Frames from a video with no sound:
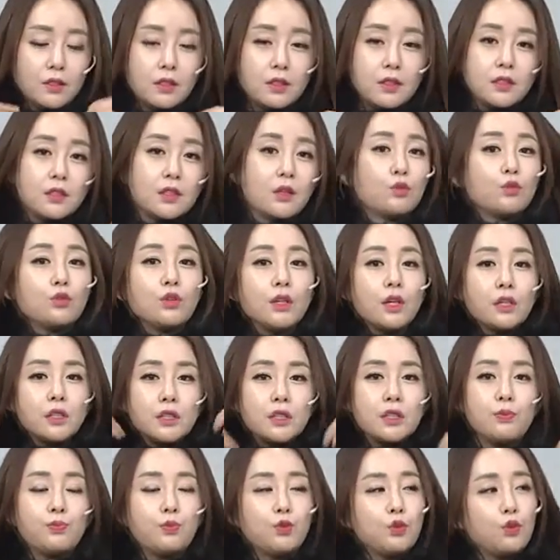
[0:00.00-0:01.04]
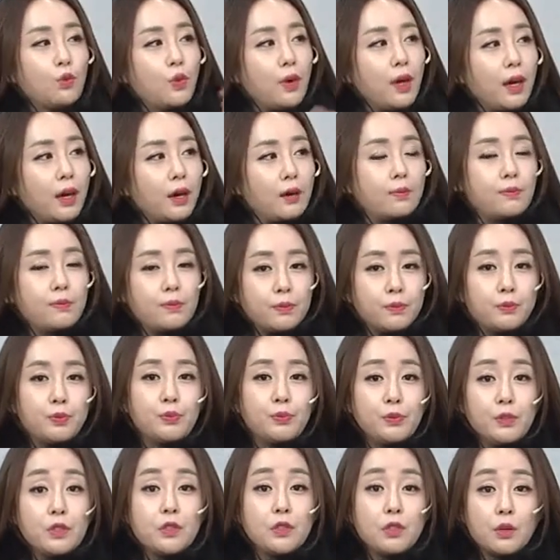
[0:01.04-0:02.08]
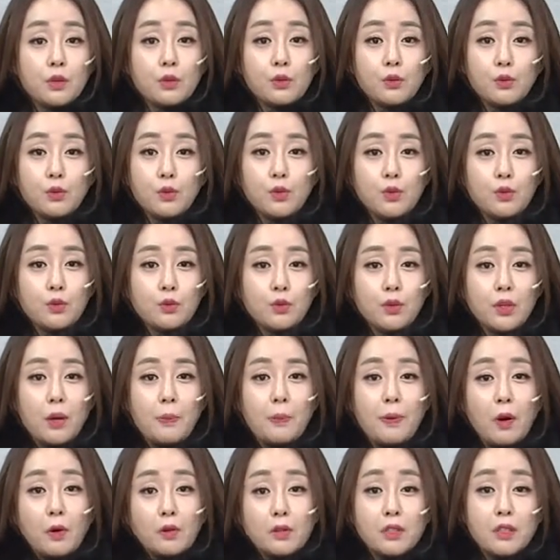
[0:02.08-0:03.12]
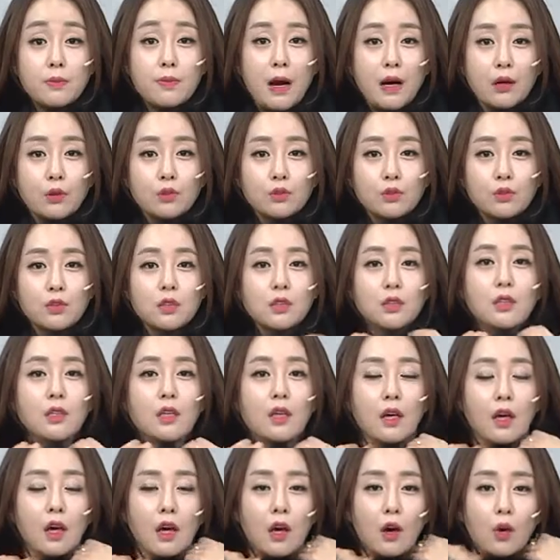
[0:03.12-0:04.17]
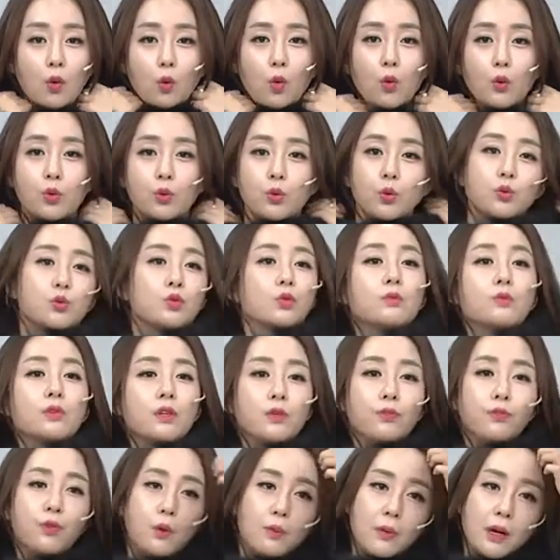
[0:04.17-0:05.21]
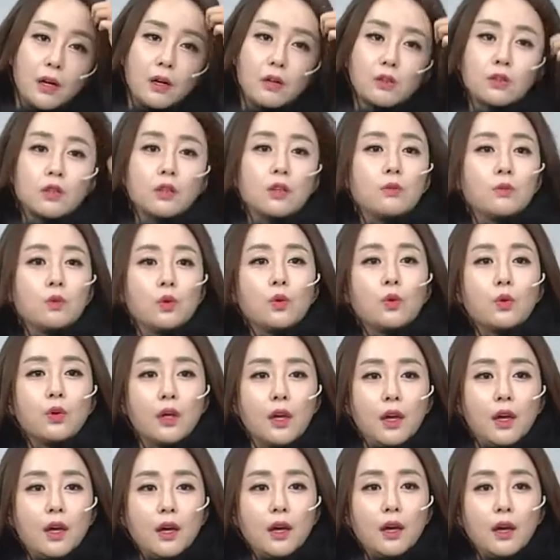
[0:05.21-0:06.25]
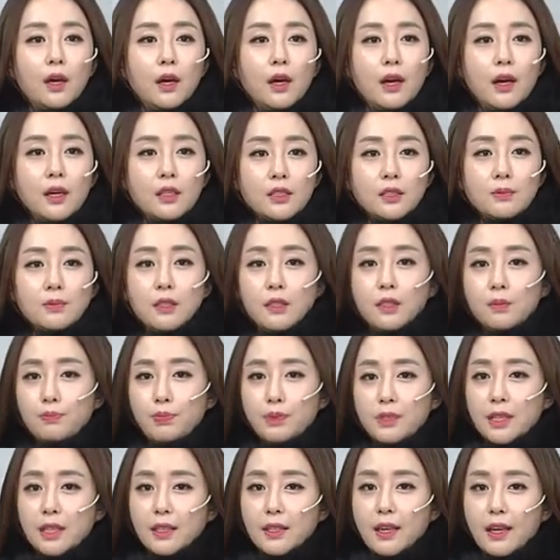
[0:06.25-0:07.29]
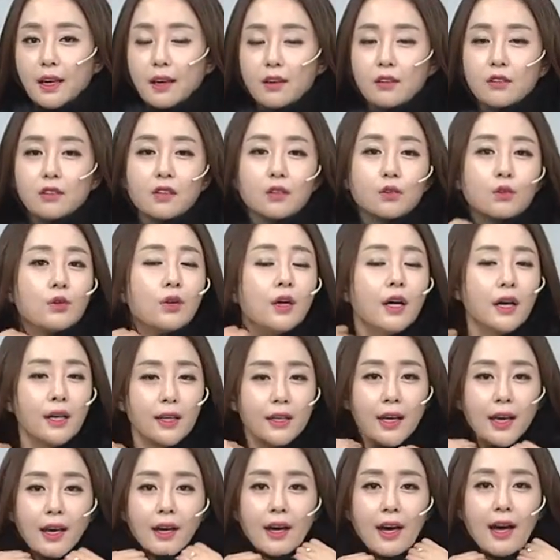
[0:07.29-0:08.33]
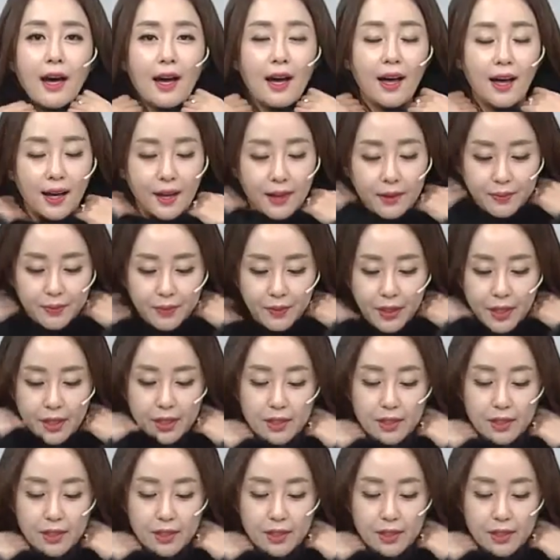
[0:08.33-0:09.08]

진짜 우리가 집도 왜 부분적으로 우리가 벽지 바꾸듯이 옷도 좀 리폼한 것처럼 이렇게 하시면 이쁘잖아요. 음. 그리고 얘가